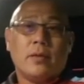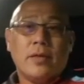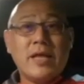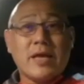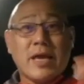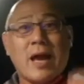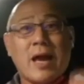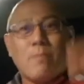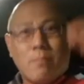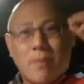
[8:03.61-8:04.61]
นี่ไงครั
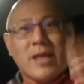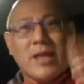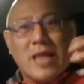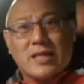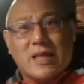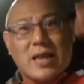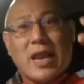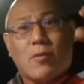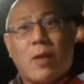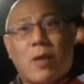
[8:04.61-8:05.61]
บแม้แต่ท
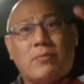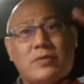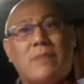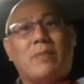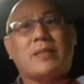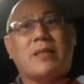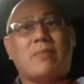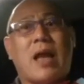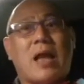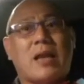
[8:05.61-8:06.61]
นายความที่ไป
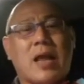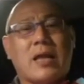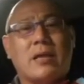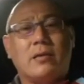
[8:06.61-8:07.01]
ทำงานให้